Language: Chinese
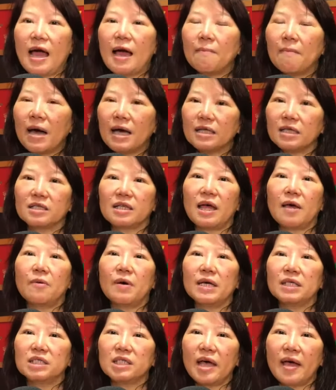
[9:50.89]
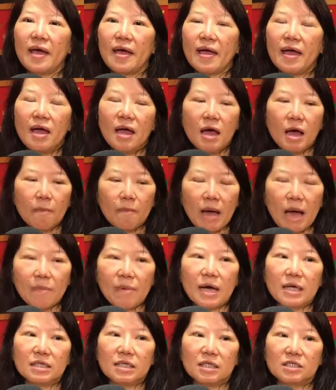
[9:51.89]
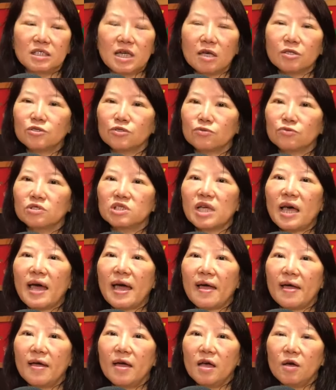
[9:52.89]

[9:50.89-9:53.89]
阿妈的台湾菜，对，爸爸的江苏菜，